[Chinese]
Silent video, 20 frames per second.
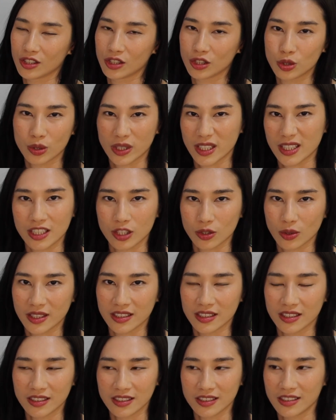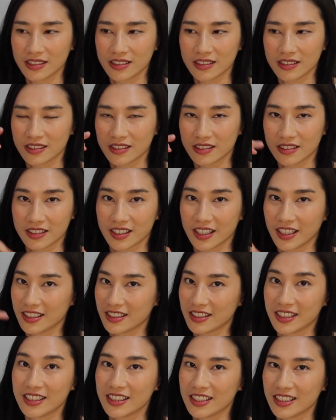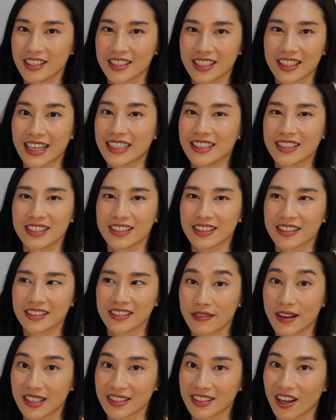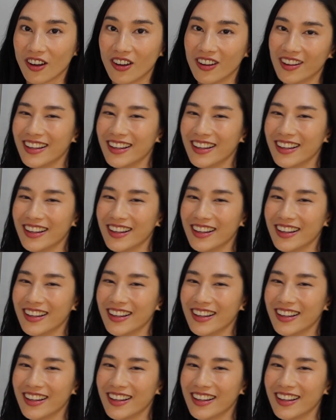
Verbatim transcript: 做给你喜欢的人吃，可以增进一些感情的发酵。